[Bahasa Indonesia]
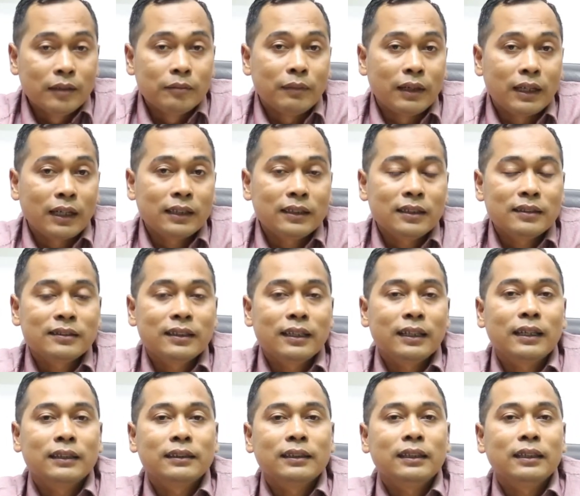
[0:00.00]
makanya saya
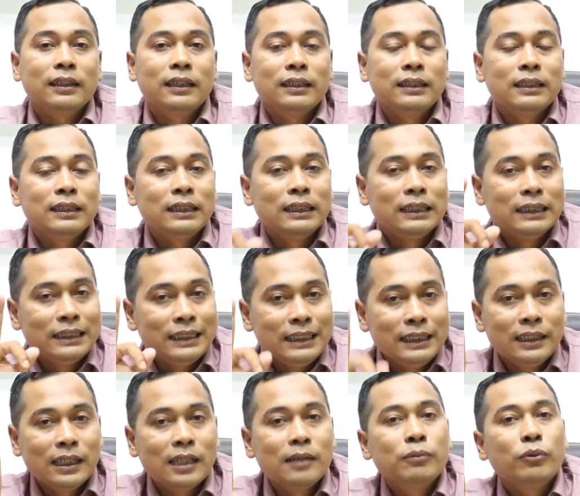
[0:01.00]
katakan
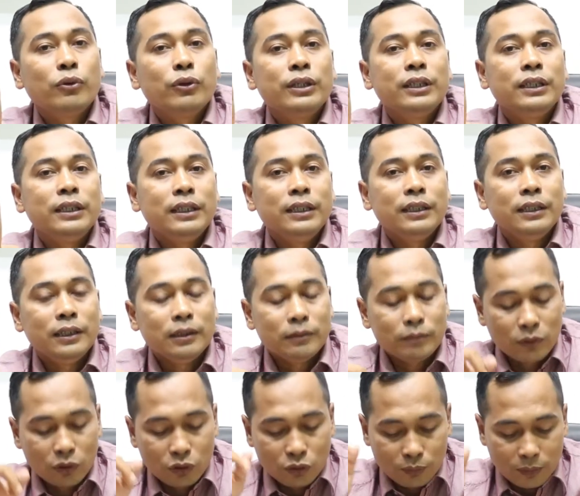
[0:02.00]
ketiga poin ini
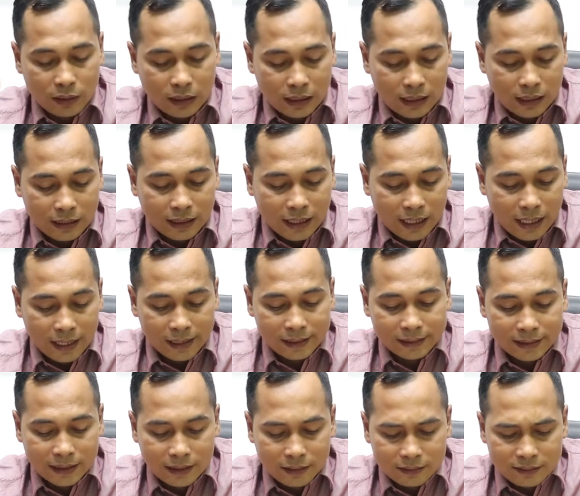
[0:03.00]
merupakan
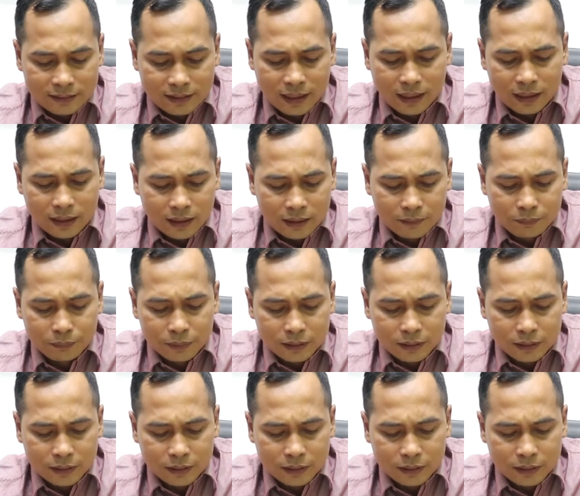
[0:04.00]
hal yang sangat